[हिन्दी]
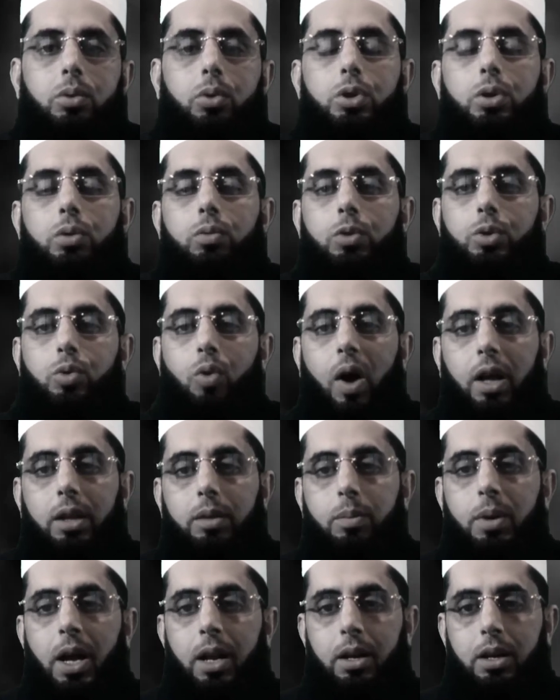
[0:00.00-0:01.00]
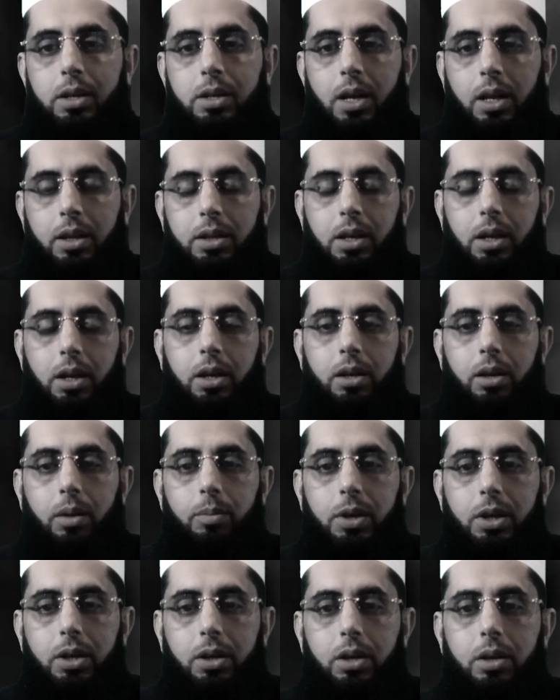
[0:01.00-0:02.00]
कुछ वजूहत बयान की जाती हैं कि
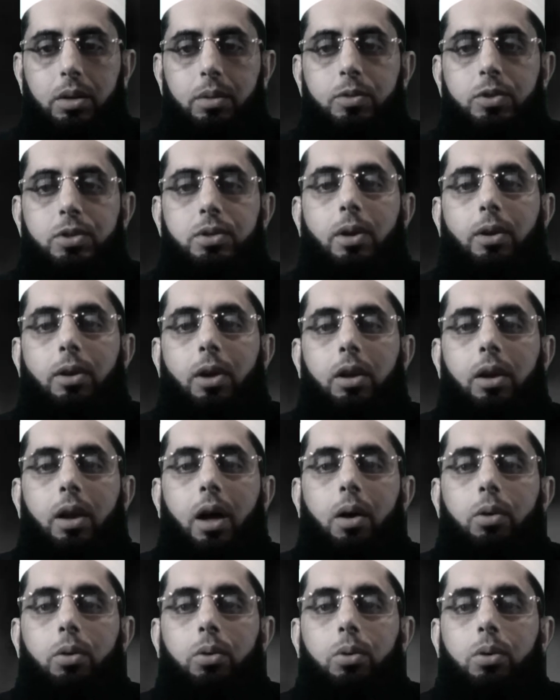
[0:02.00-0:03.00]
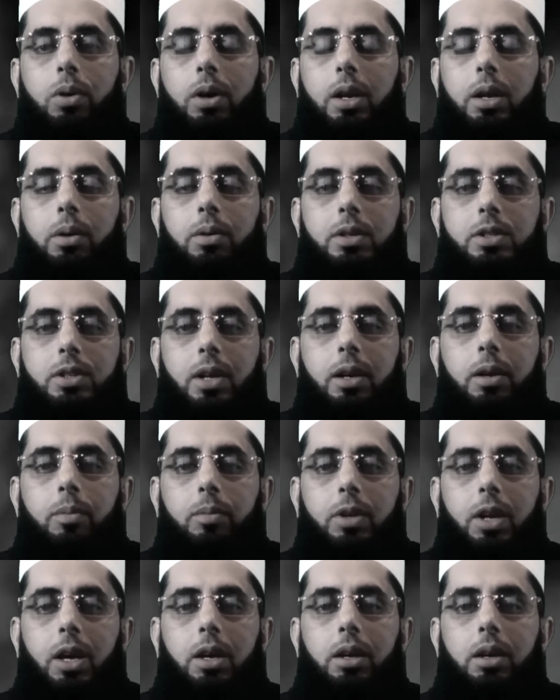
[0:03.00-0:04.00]
नबी करीम सल्लल्लाहु अलैहि
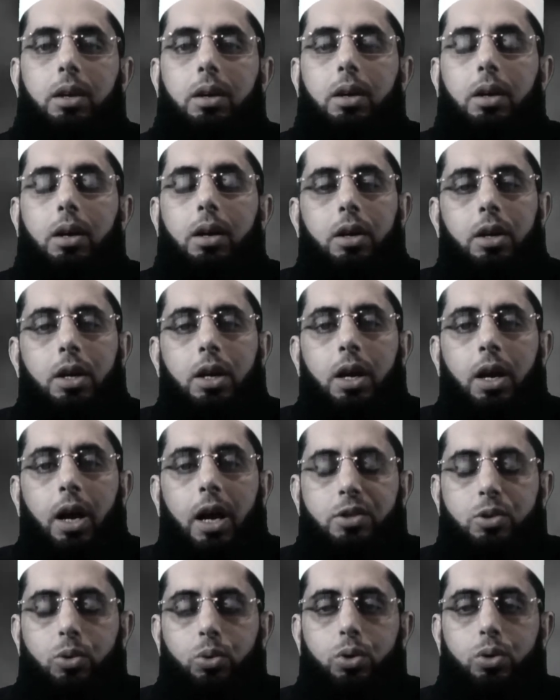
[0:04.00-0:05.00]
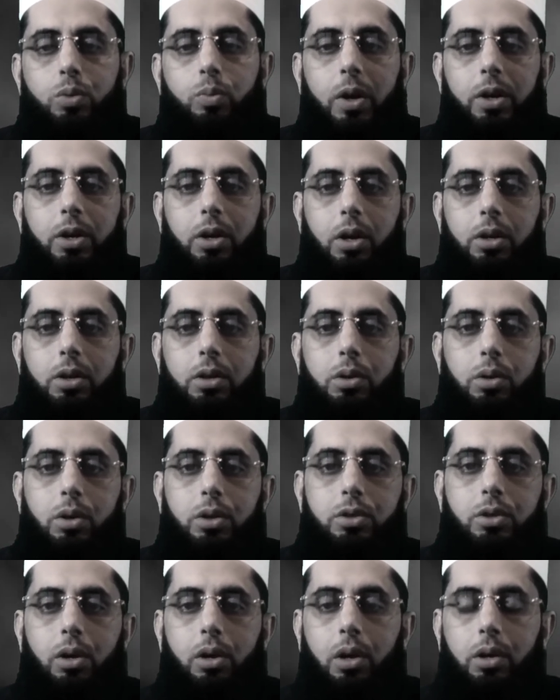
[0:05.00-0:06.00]
वसल्लम ने हज़रत उस्मान गनी
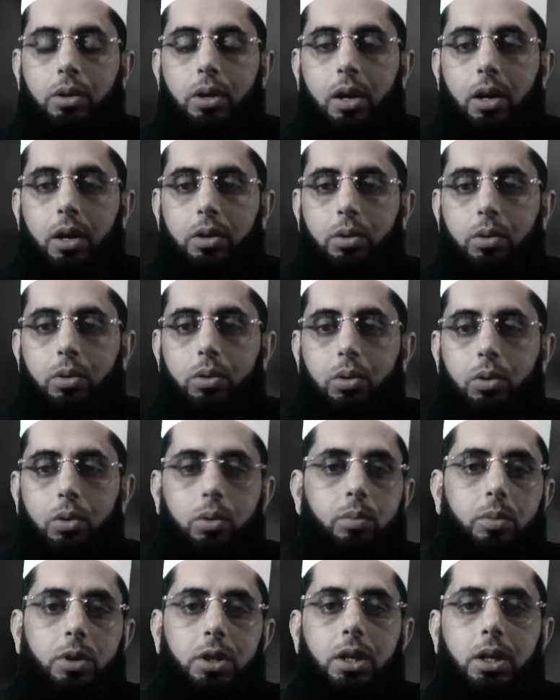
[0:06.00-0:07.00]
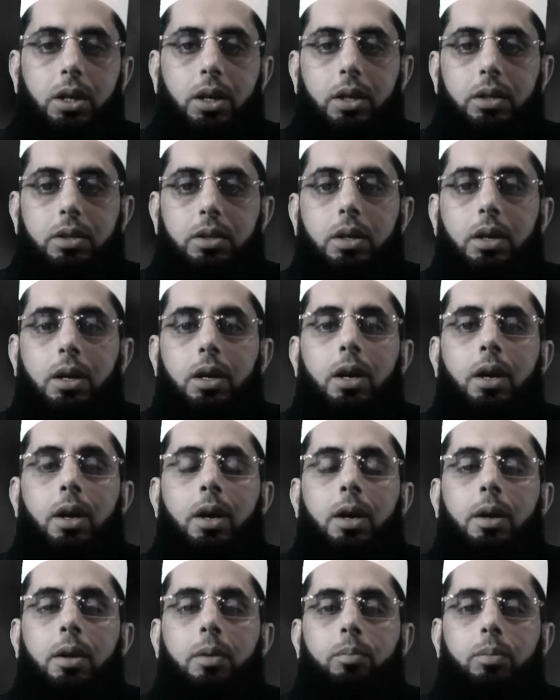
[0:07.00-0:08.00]
रज़ी अल्लाह तु को मदीना
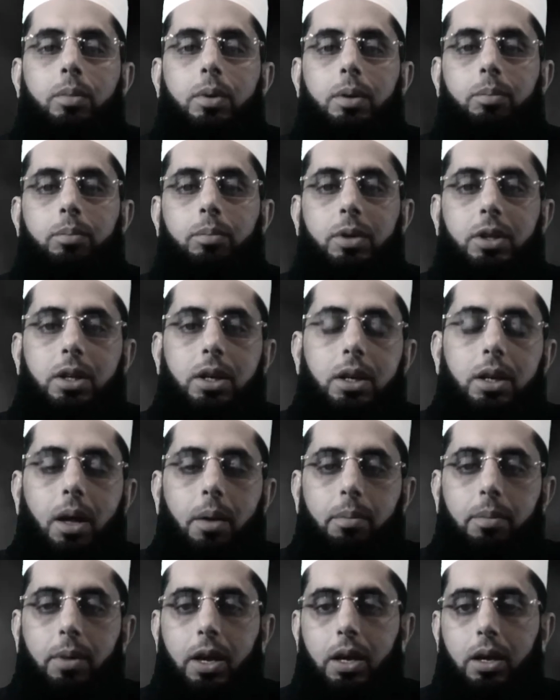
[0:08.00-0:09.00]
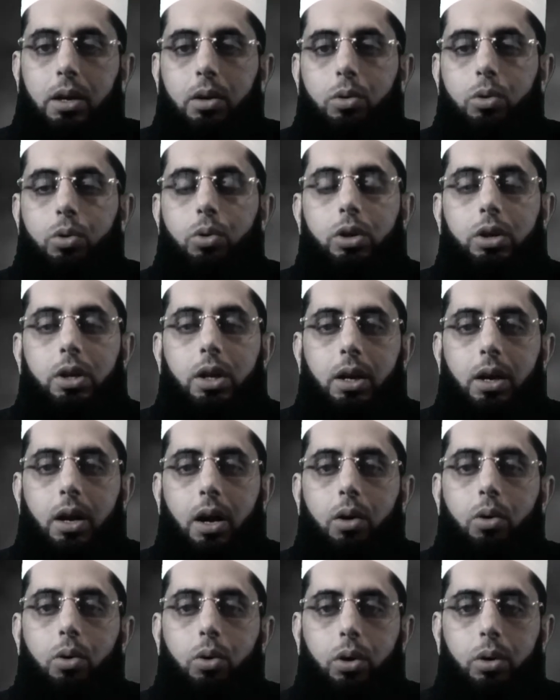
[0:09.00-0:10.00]
मदीना में रुकने
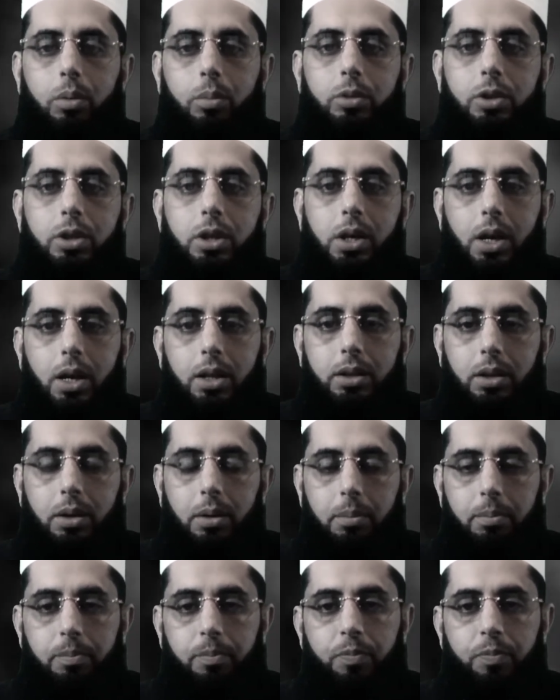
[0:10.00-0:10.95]
का हुक्म दिया था